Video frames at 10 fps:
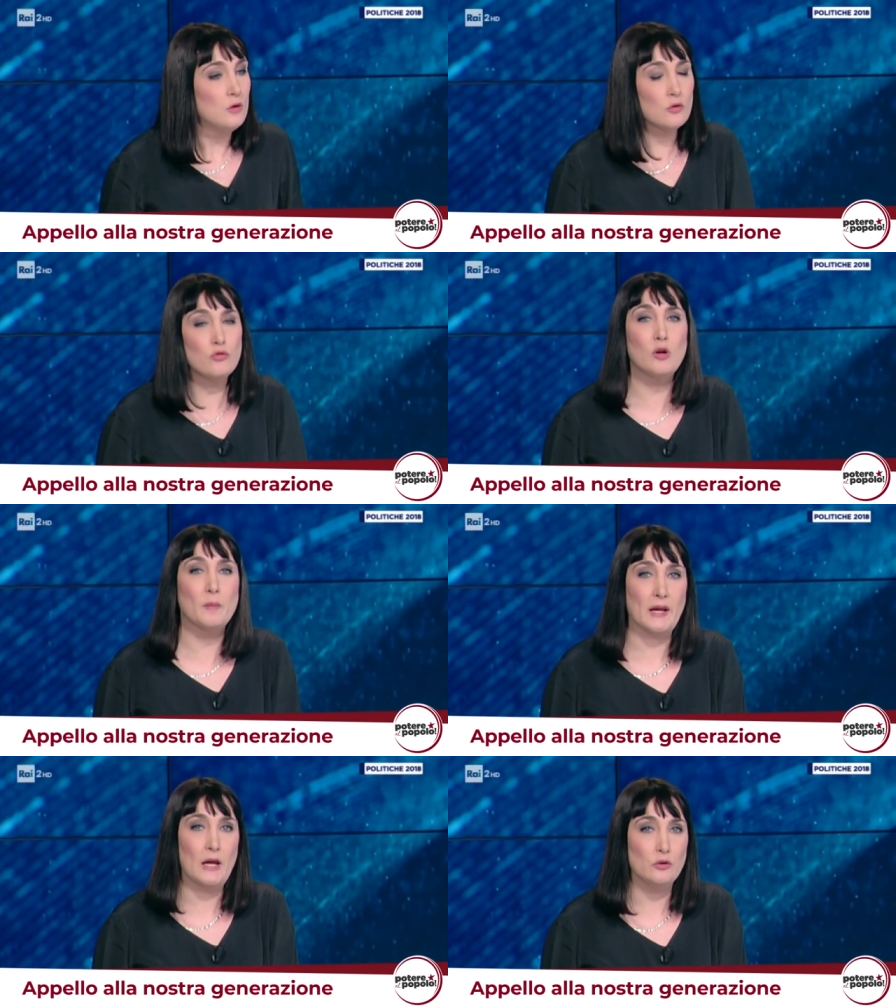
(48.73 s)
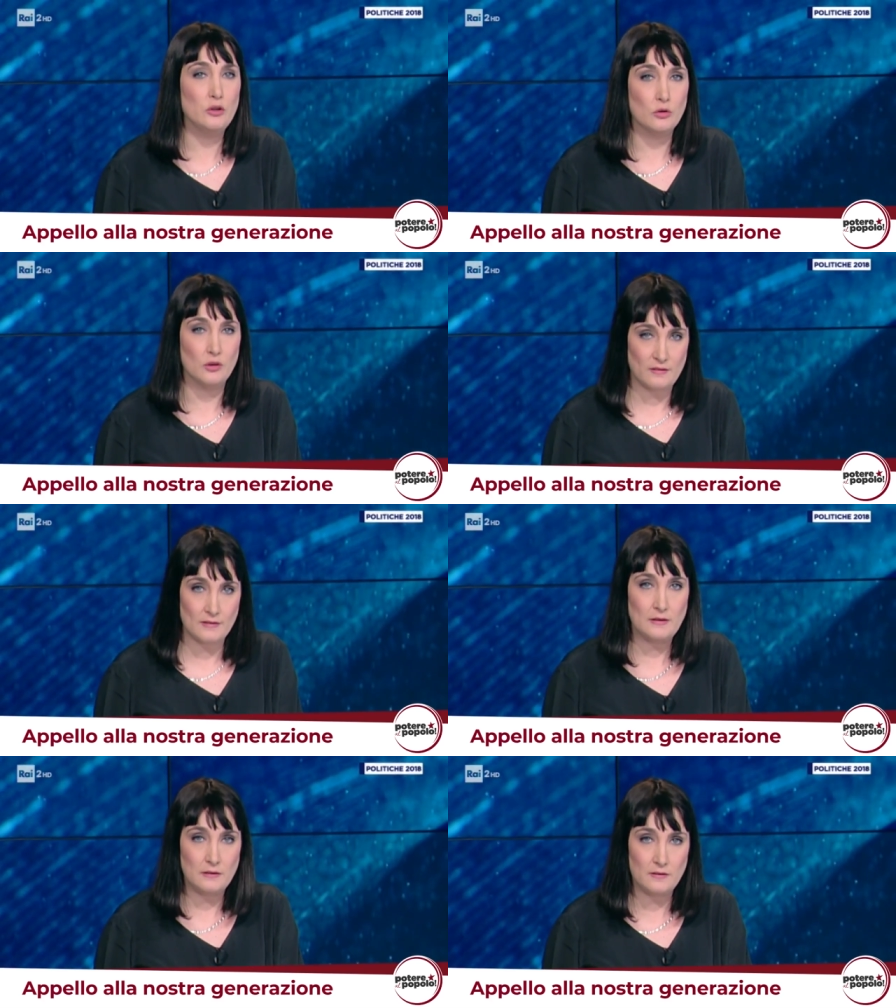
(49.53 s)
Non solo perché lo dicono le
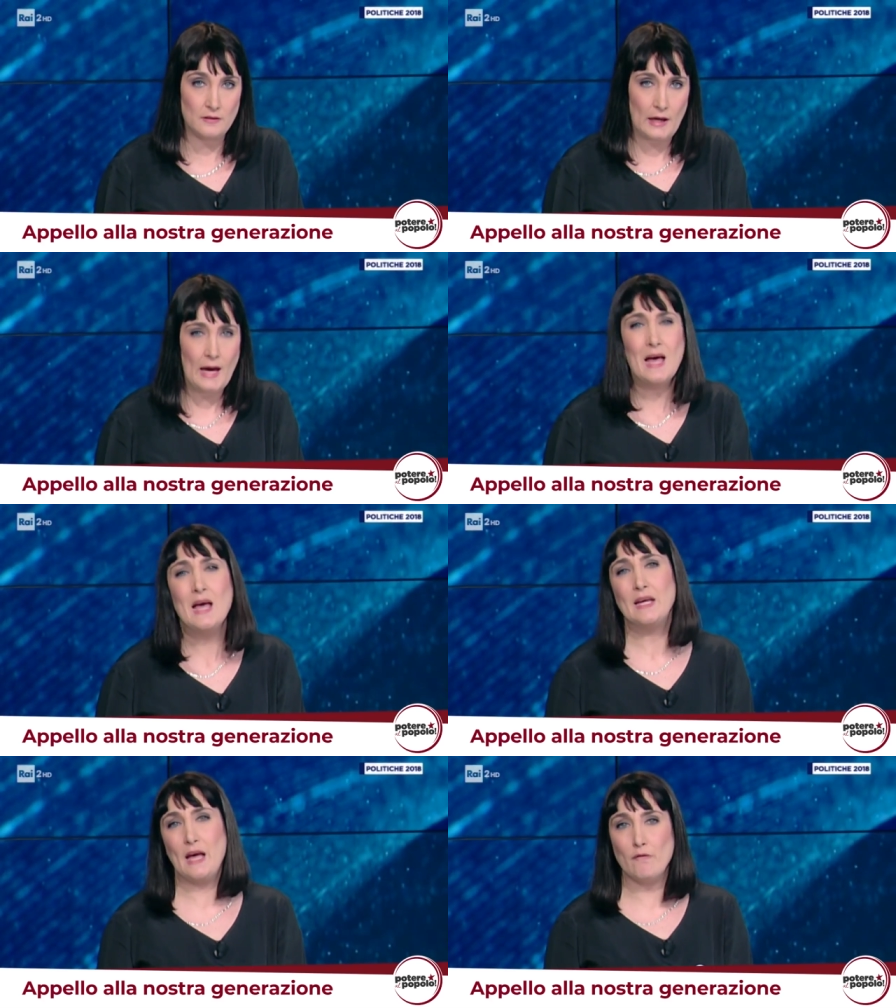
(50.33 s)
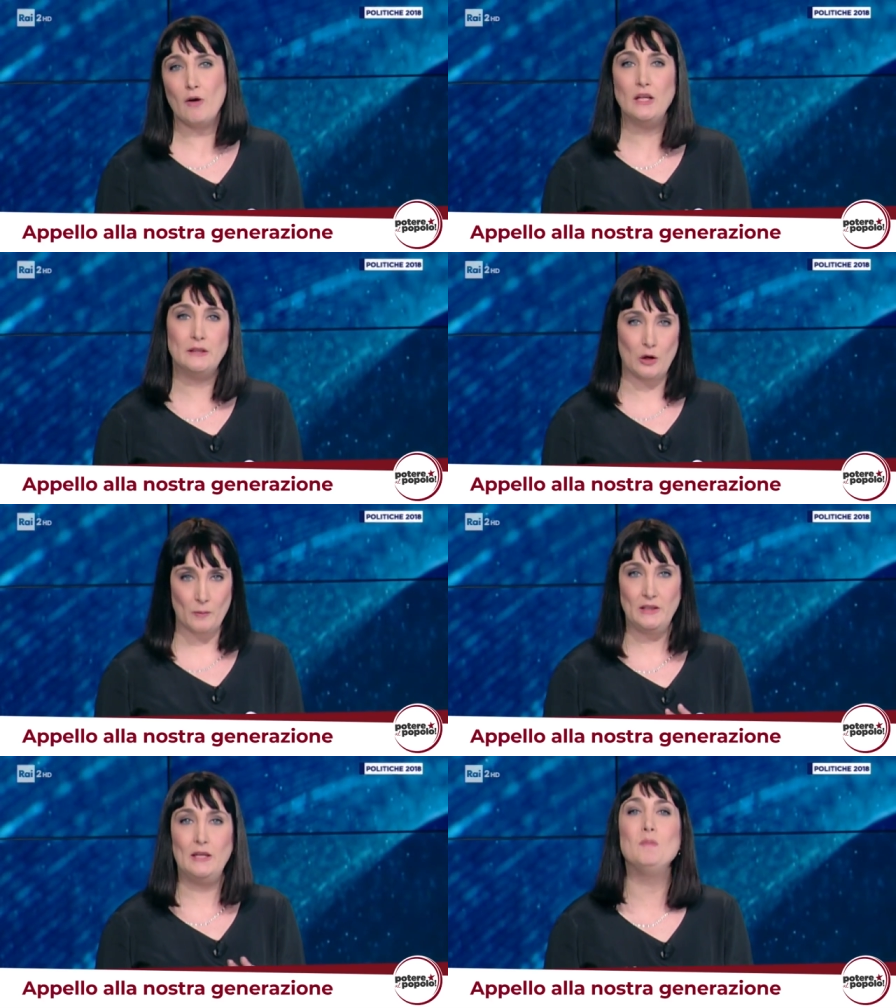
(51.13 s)
statistiche, che a volte
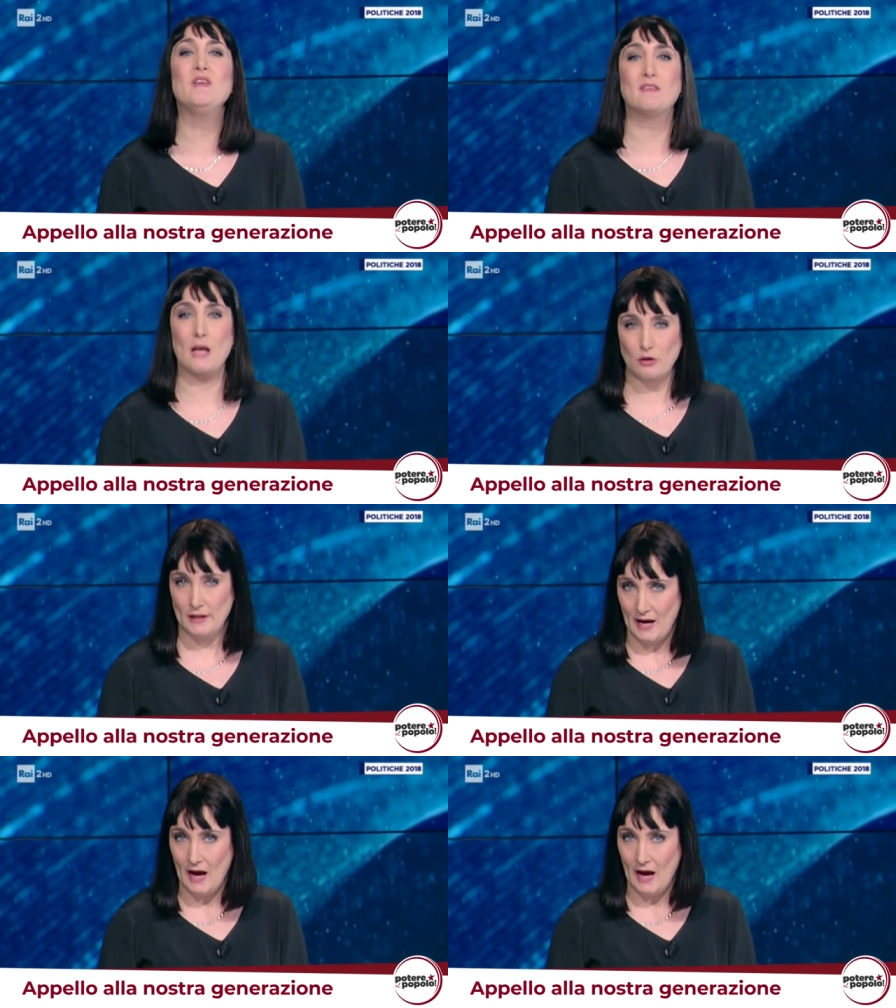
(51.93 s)
come dire mischiano